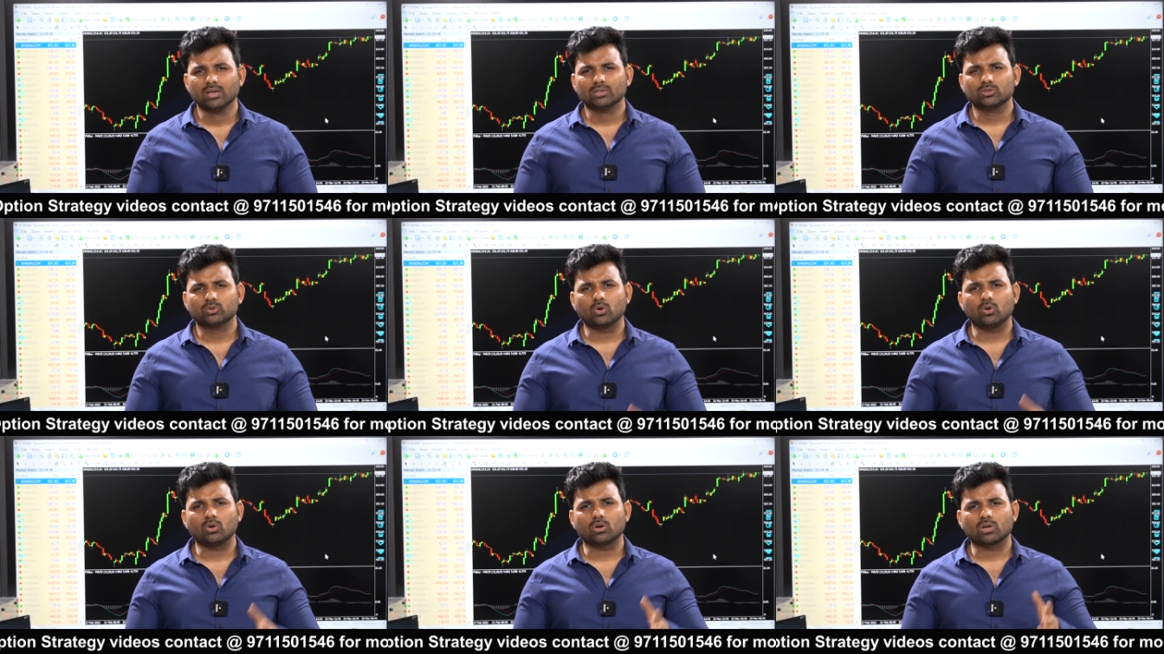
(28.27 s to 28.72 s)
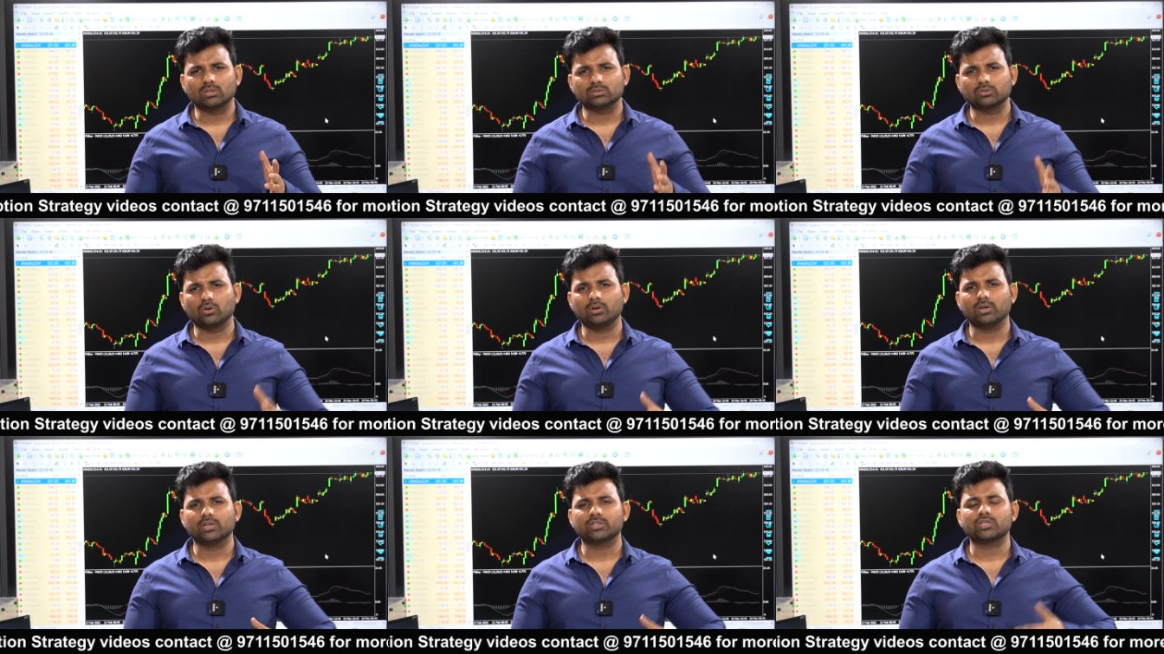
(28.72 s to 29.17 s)
तो
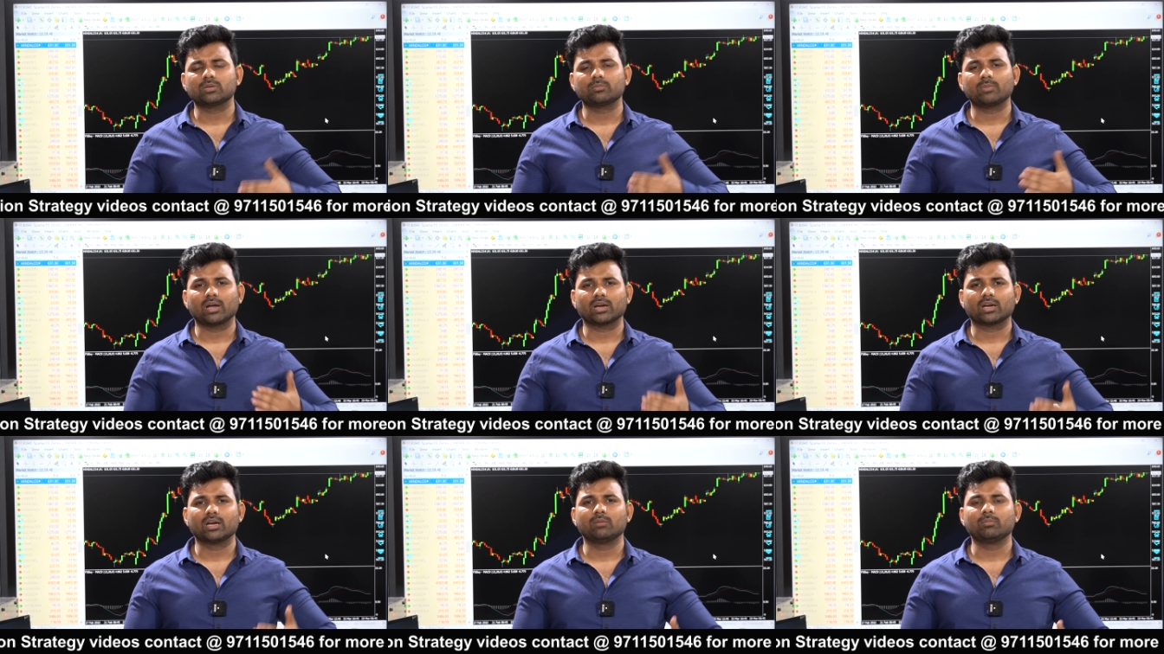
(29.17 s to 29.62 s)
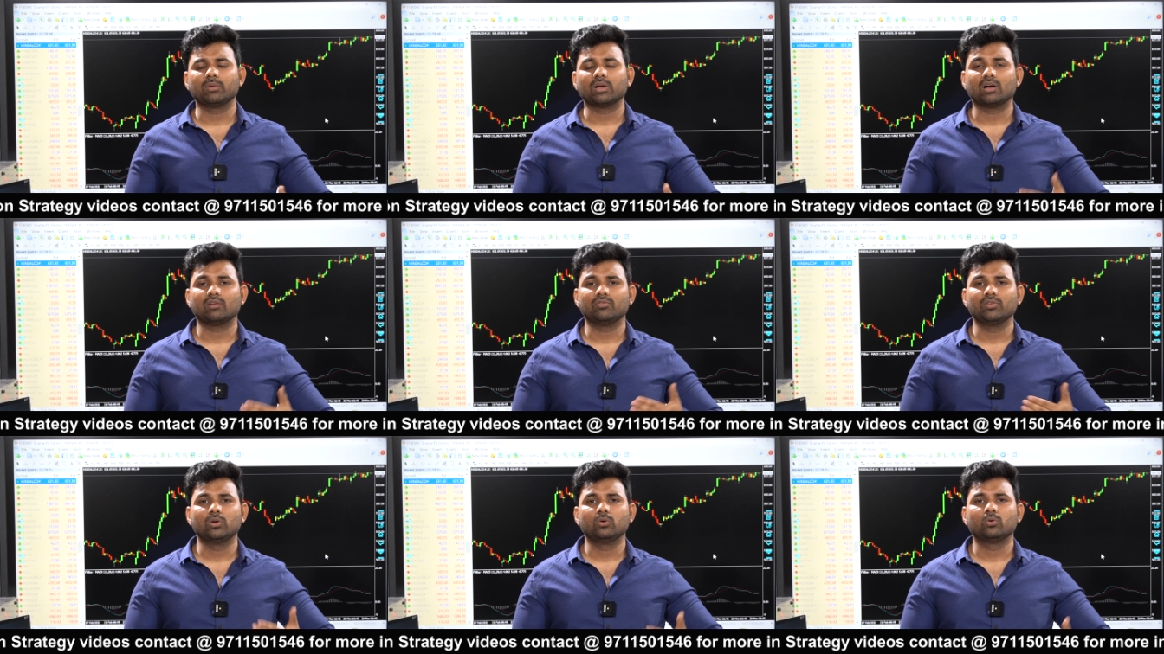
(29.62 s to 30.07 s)
कंसोलिडेशन मार्केट में
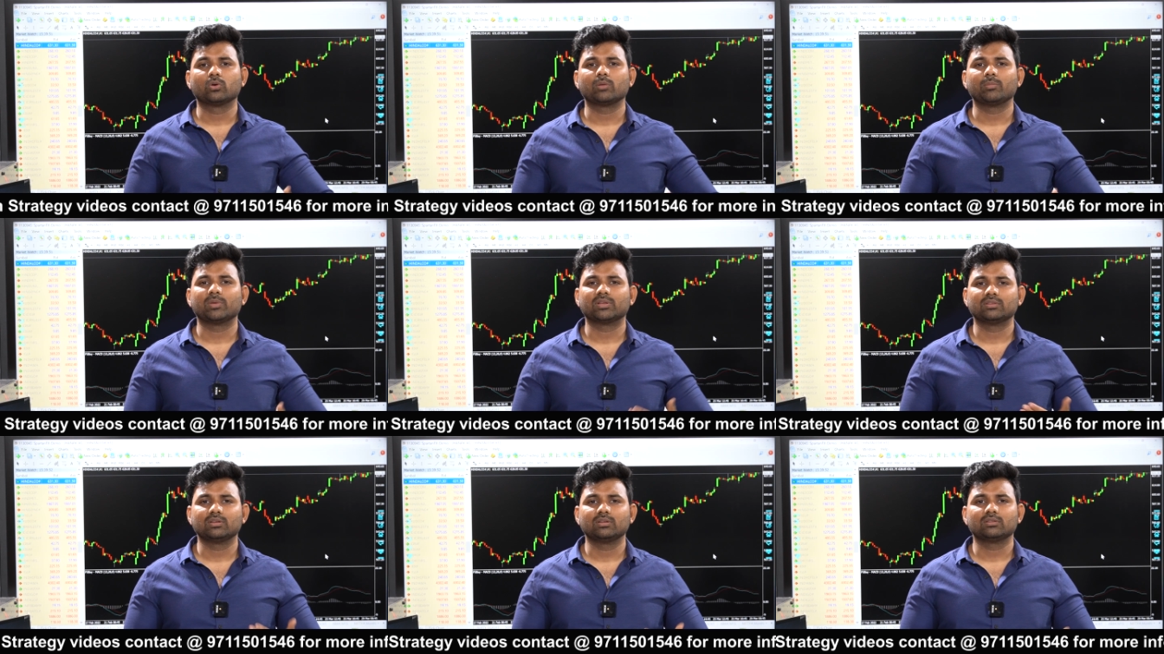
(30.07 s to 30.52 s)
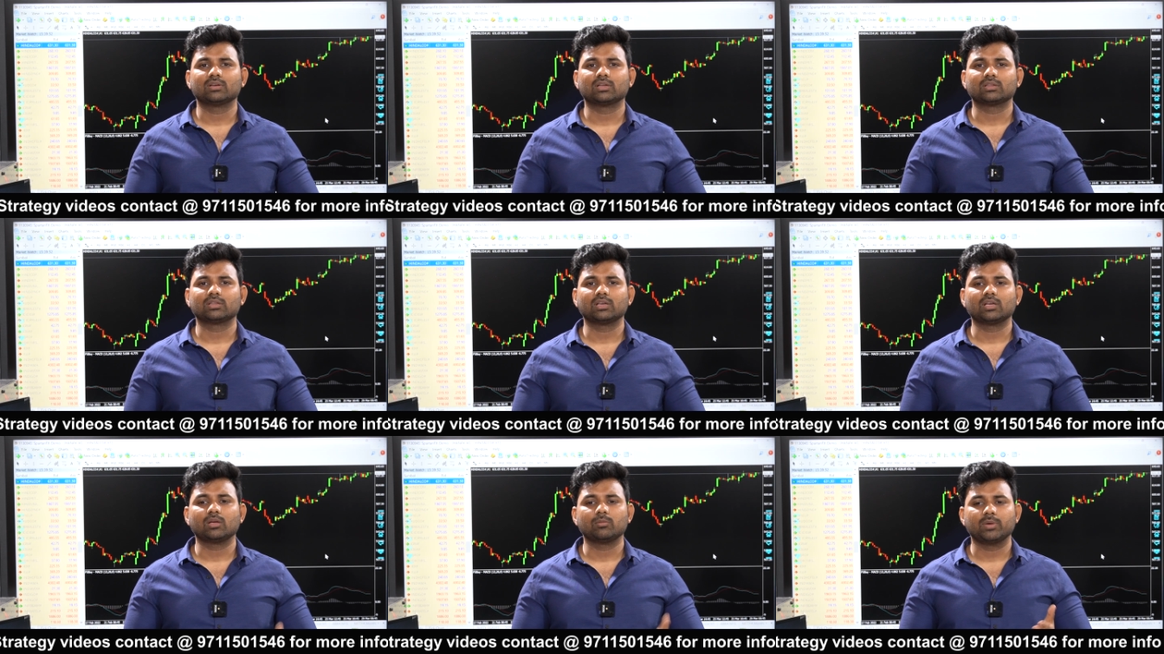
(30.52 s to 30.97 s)
काफ़ी लोगों के मैसेजेस
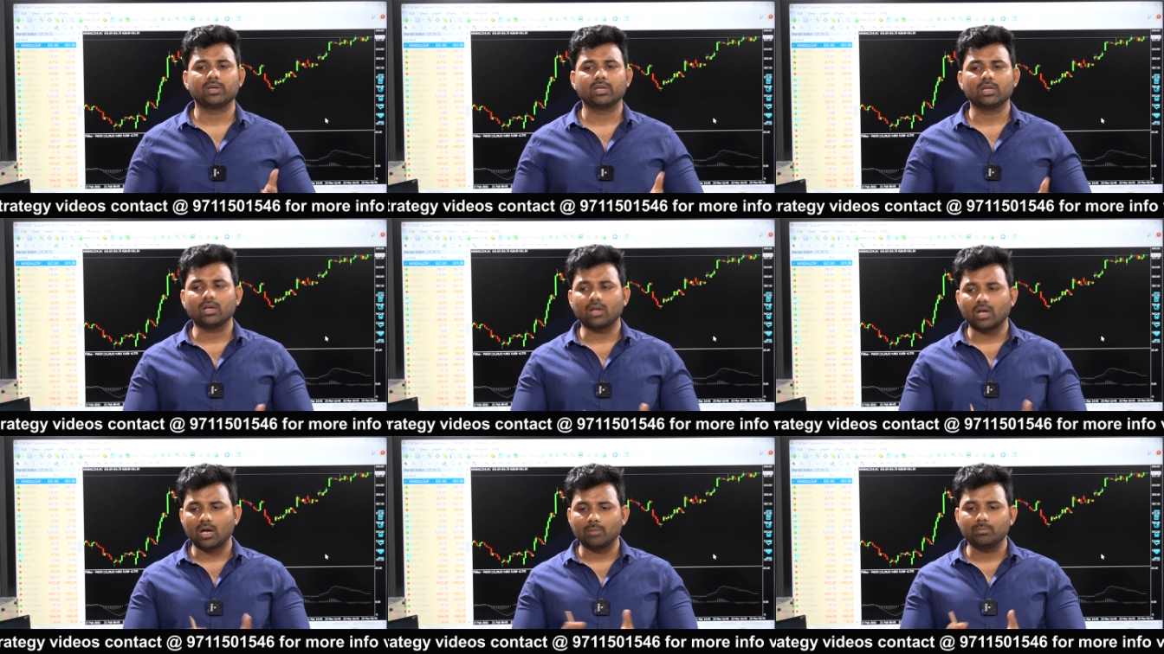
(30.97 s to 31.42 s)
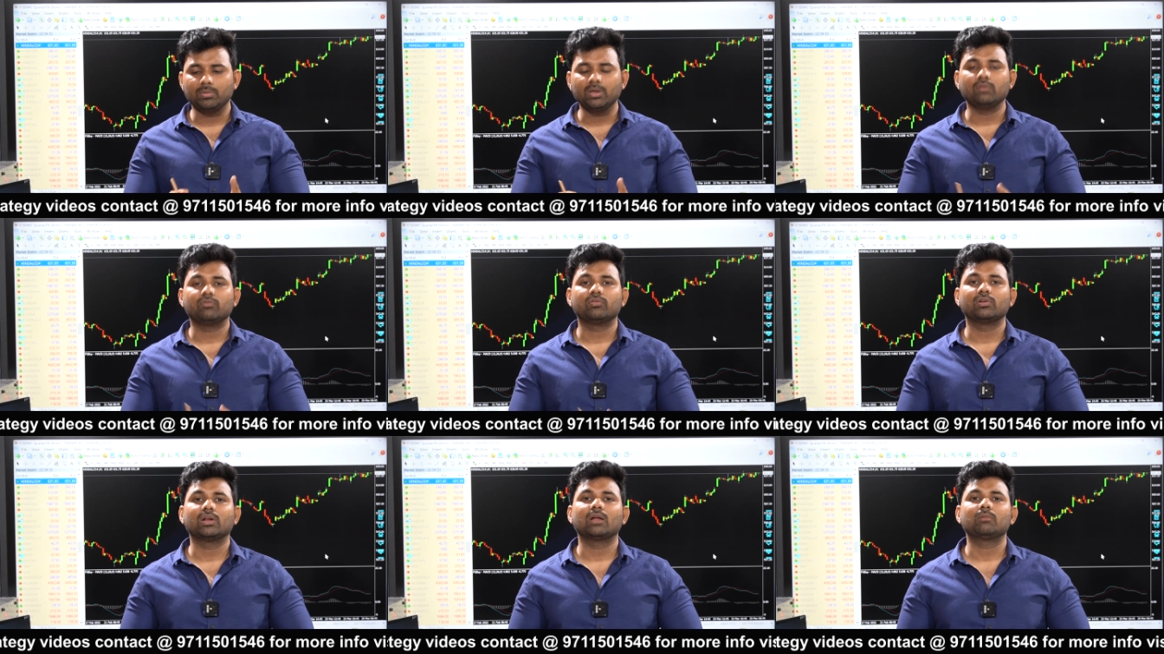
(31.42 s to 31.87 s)
आते हैं कि भैया अभी
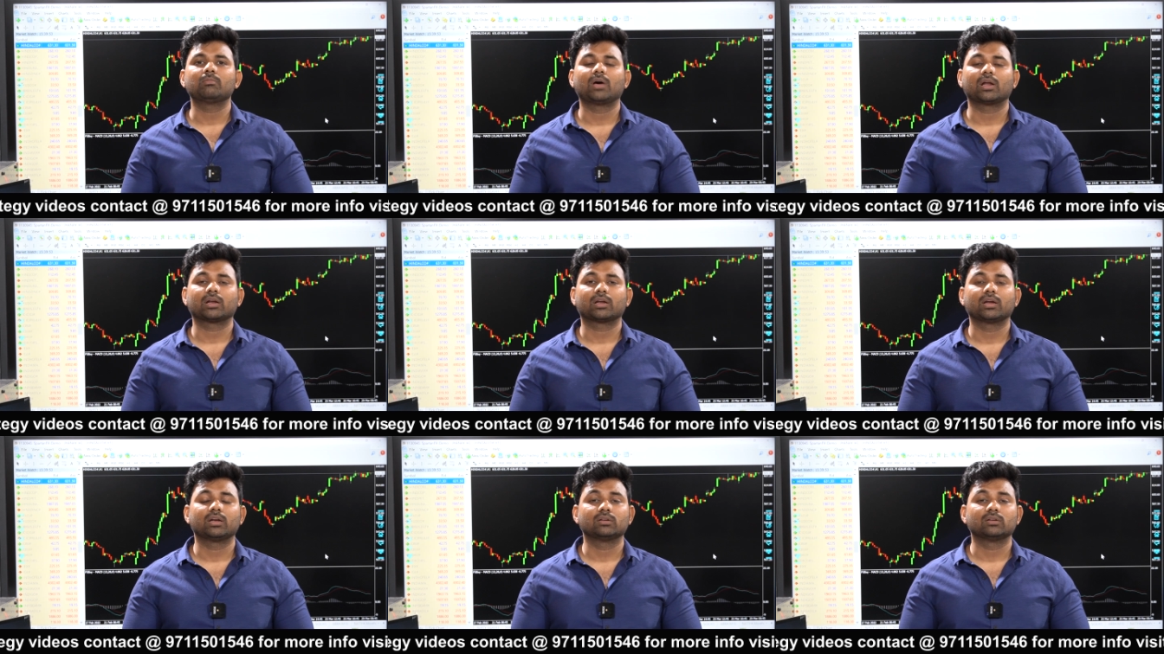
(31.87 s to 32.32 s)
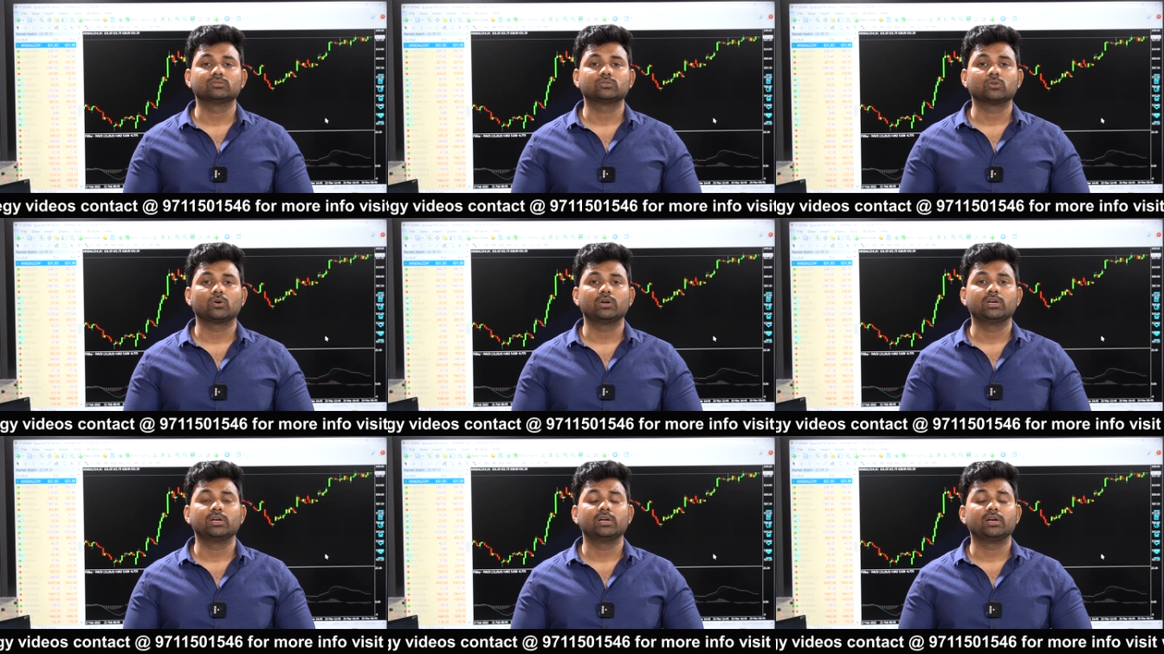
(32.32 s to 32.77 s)
फिलहाल मार्केट
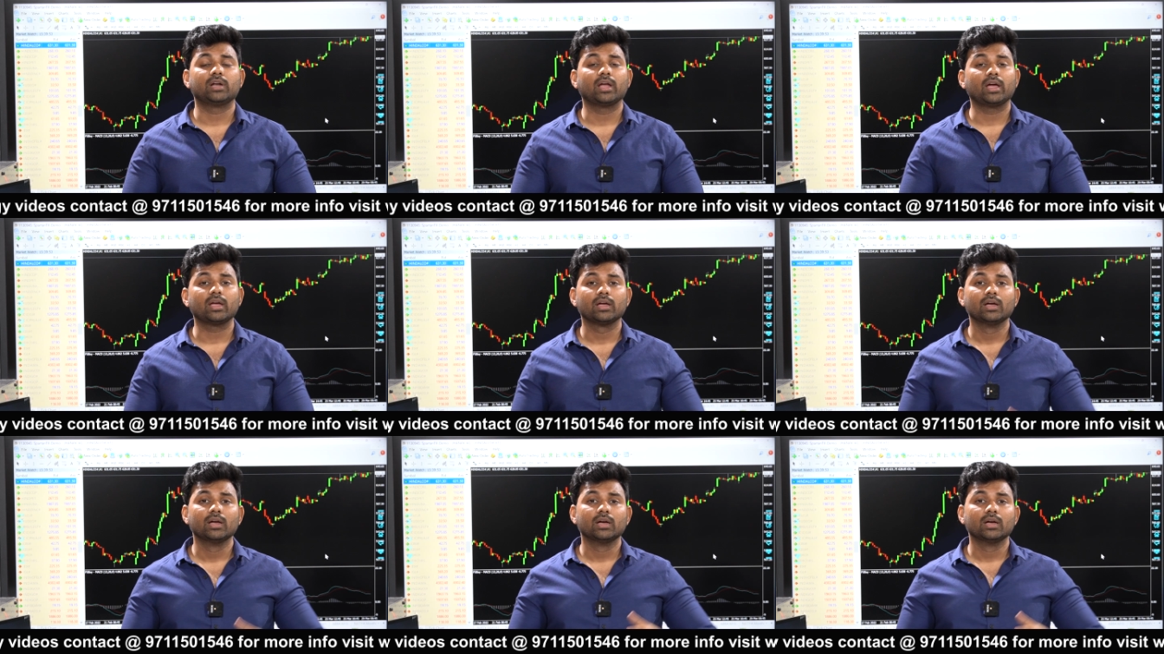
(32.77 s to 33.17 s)
कंसोलिडेट है